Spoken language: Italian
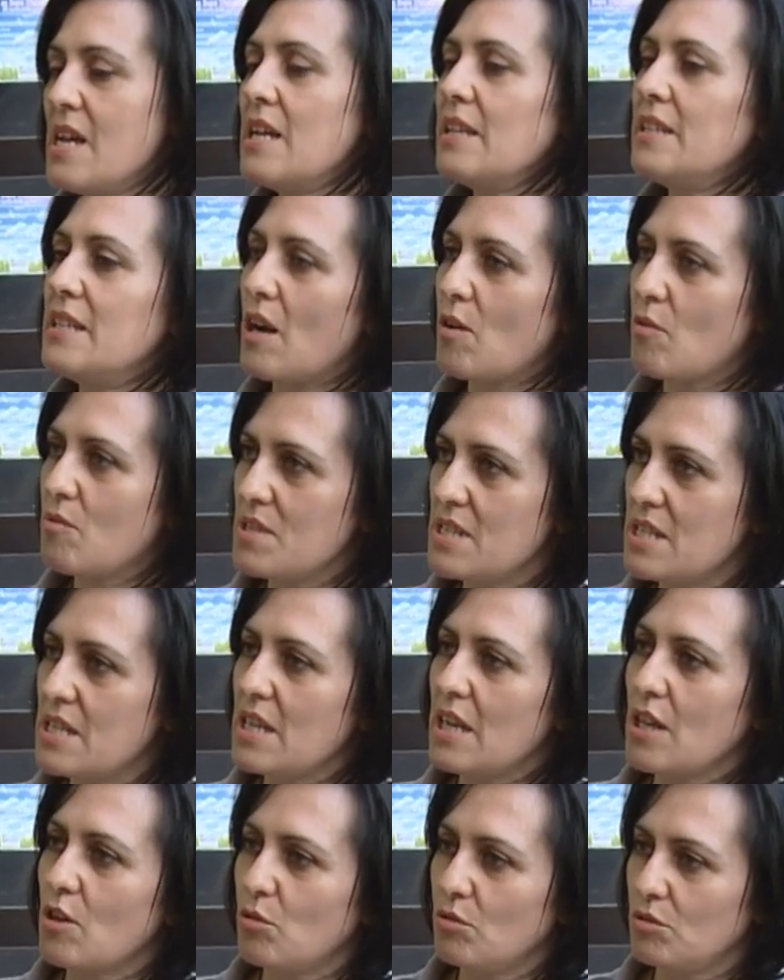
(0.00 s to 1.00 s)
di
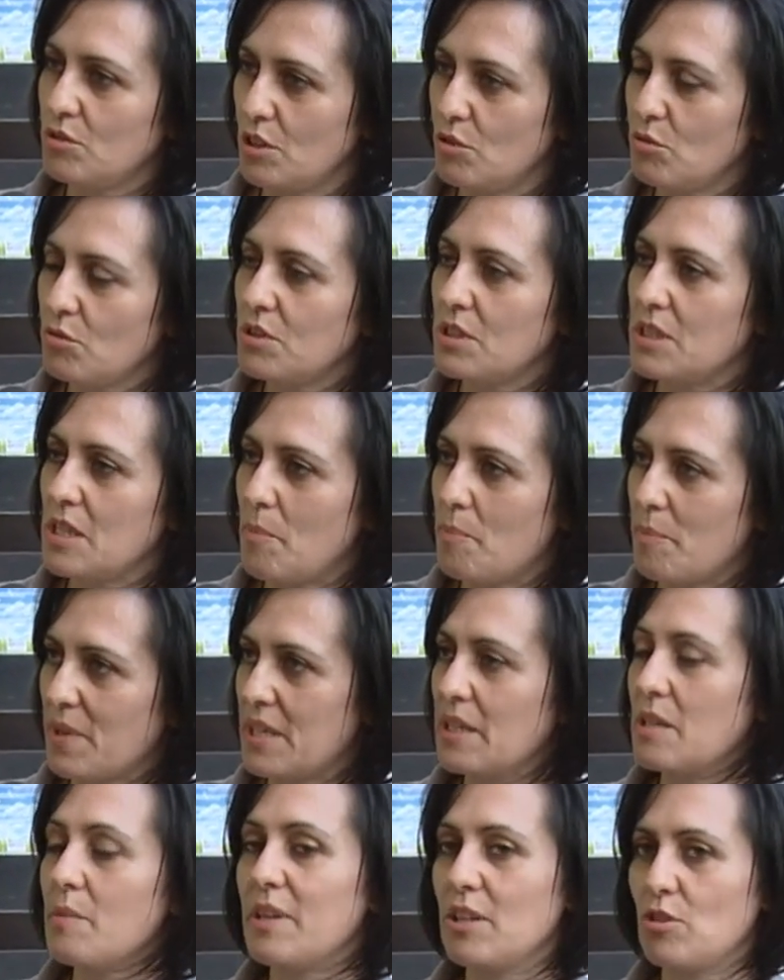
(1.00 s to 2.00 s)
acquisire contenuti di
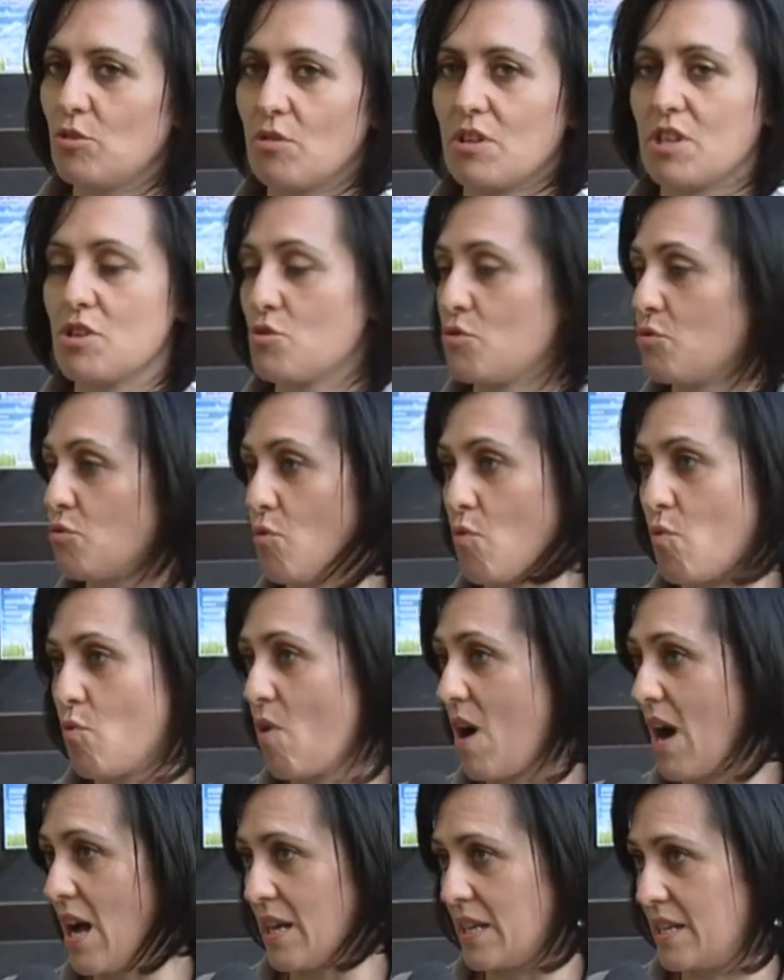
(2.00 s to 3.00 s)
apprendimento che sono
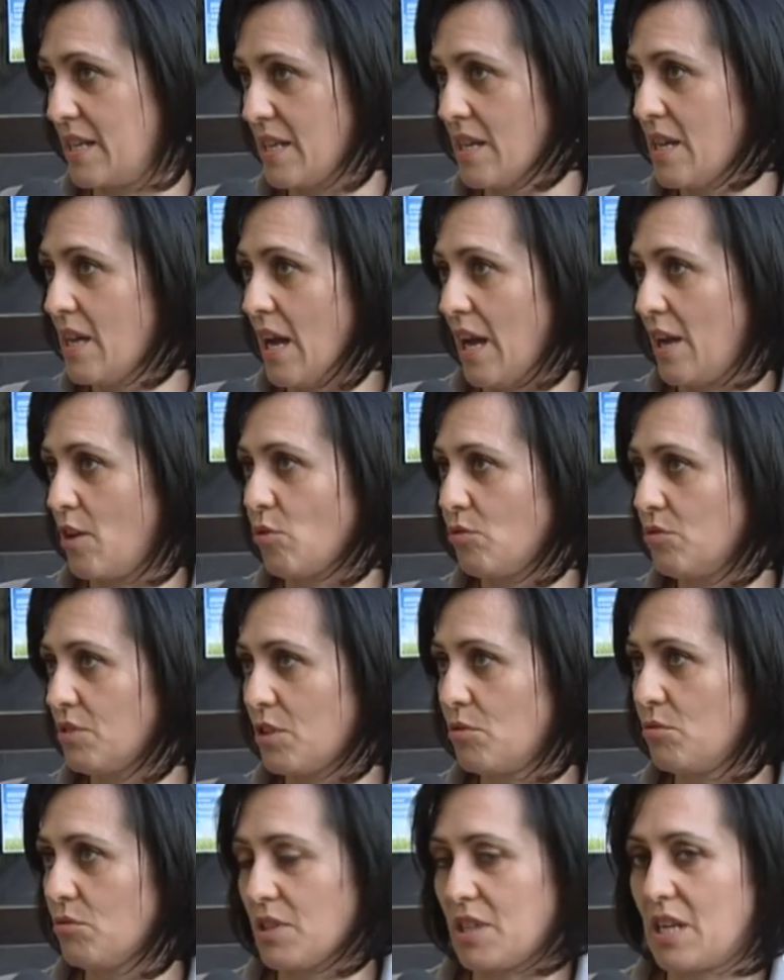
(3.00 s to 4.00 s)
uguali ai
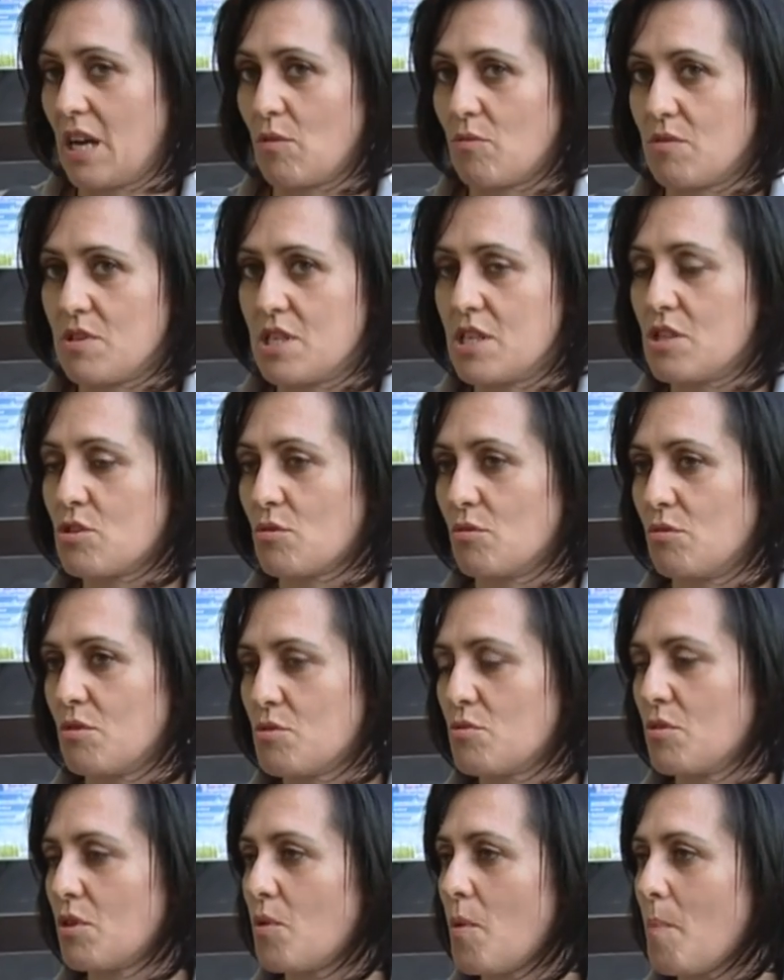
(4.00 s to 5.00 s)
contenuti che acquisiscono i
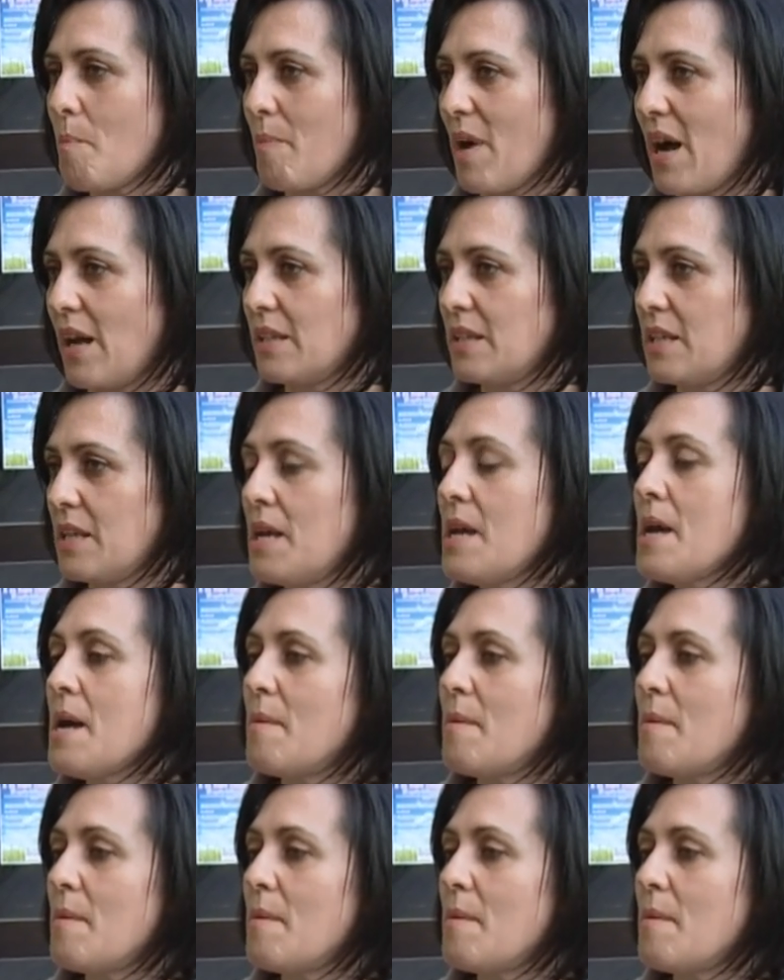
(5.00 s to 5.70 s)
suoi compagni,